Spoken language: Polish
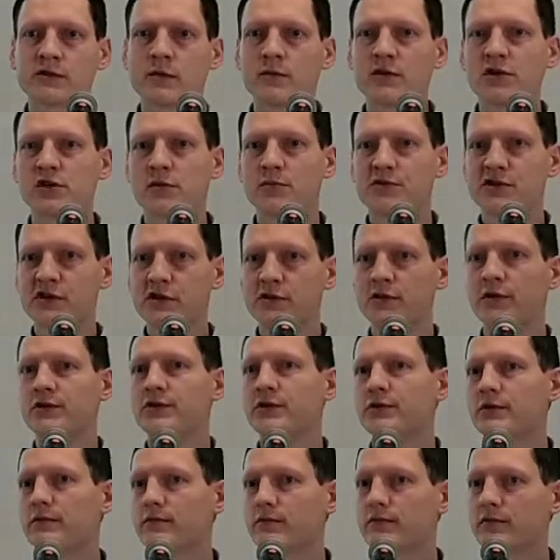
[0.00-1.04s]
czymś
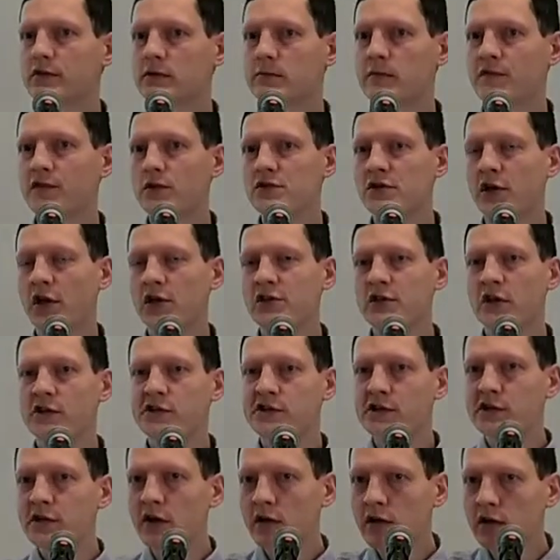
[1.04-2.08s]
przykryć, żeby wziąć jakieś
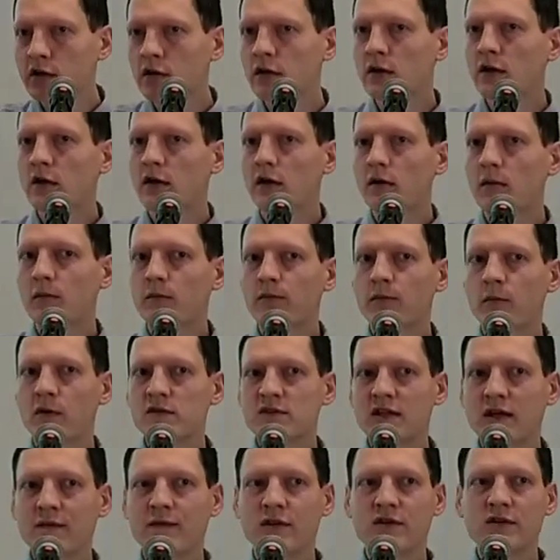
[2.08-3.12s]
naczynia i
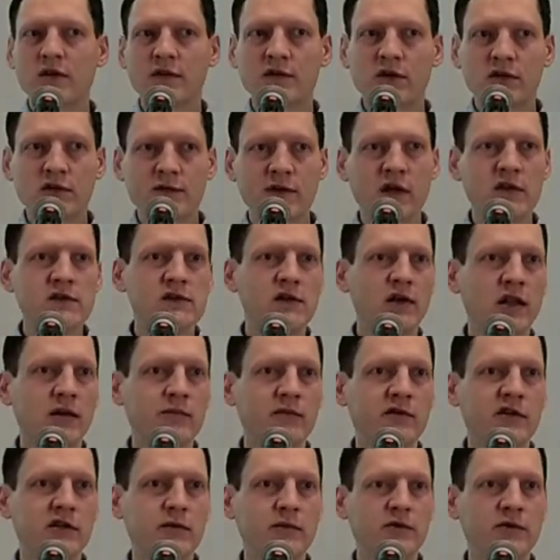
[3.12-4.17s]
postawić na tej świece,
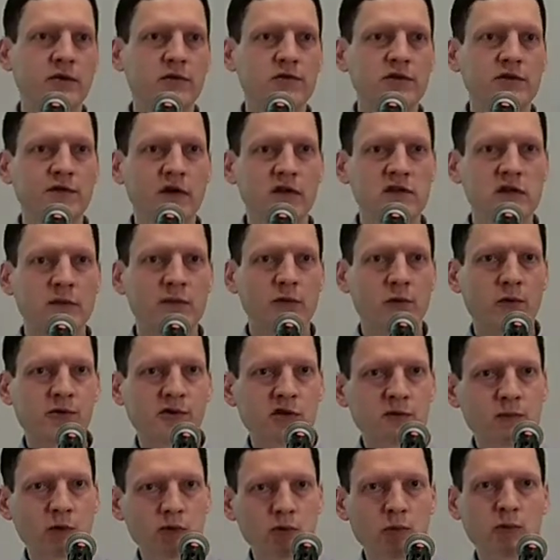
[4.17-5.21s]
albo żeby tą świecę
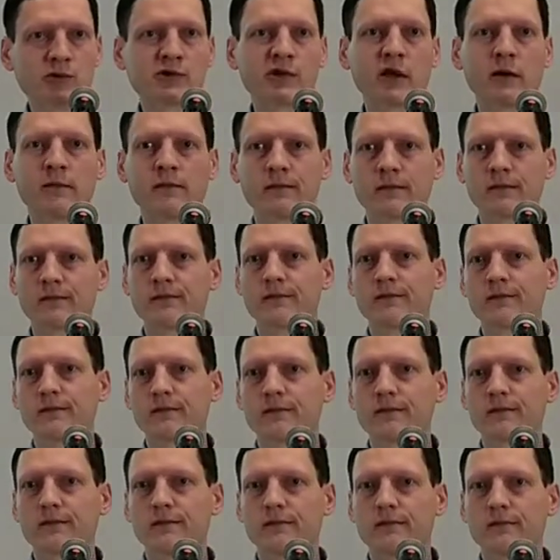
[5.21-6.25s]
położyć pod łóżkiem.
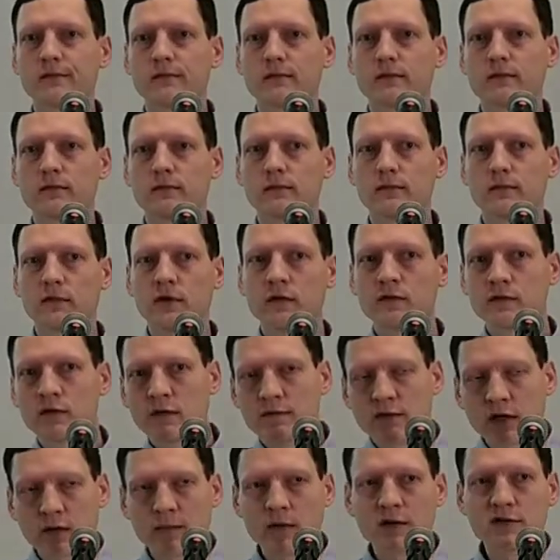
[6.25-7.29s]
I w
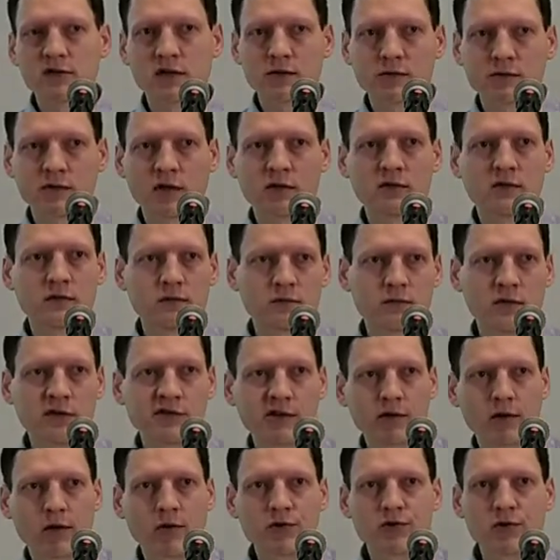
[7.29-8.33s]
tym fragmencie akurat,
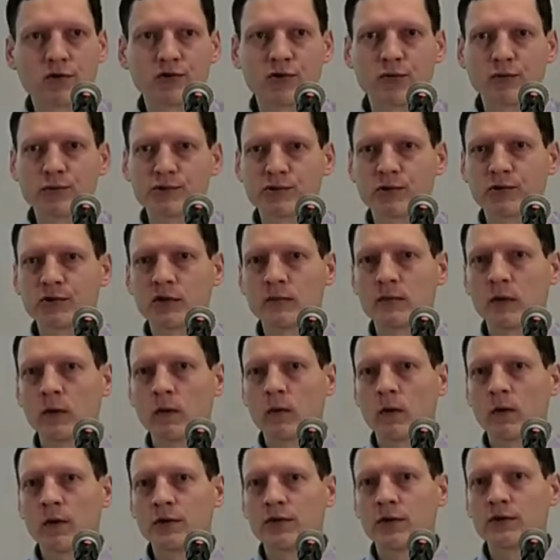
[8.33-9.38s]
jeżeli chodzi o to łóżko, to
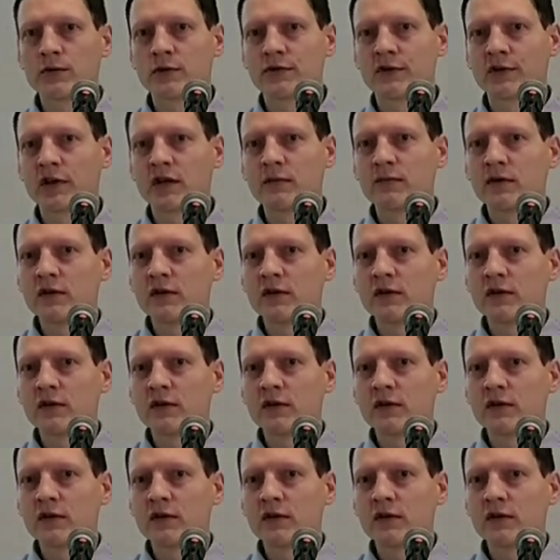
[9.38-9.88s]
mogło chodzić o takie